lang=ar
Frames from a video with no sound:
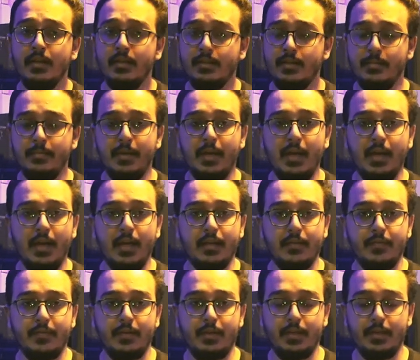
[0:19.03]
تبقى
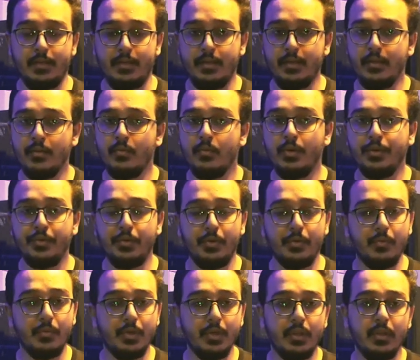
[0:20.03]
عارفه ايه الوضع
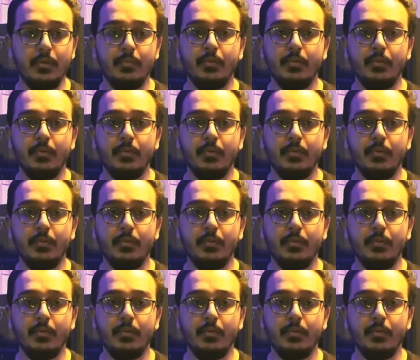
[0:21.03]
وايه اللي